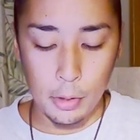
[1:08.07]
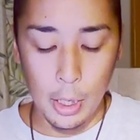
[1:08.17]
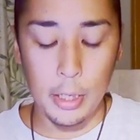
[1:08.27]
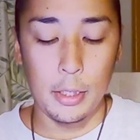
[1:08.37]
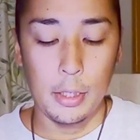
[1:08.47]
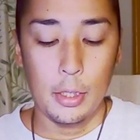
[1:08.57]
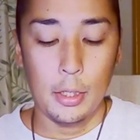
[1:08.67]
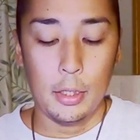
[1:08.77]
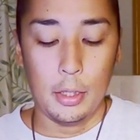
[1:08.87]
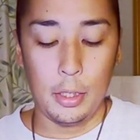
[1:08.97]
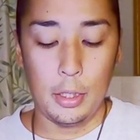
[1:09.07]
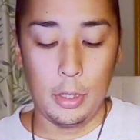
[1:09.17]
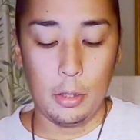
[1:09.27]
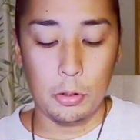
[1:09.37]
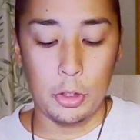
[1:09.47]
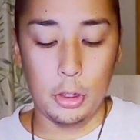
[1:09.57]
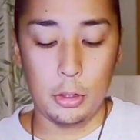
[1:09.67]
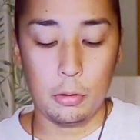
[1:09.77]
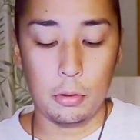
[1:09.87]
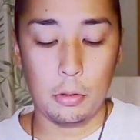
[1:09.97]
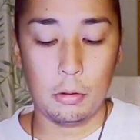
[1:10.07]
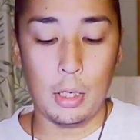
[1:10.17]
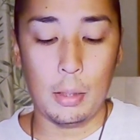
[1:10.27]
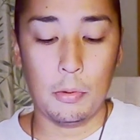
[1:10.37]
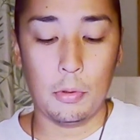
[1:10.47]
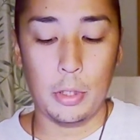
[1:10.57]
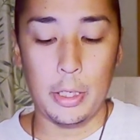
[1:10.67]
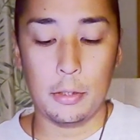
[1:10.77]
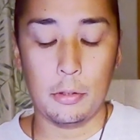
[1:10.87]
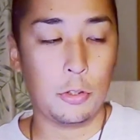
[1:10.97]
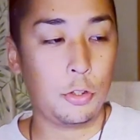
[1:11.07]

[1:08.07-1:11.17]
はいえー、お仕事はもう、えーと、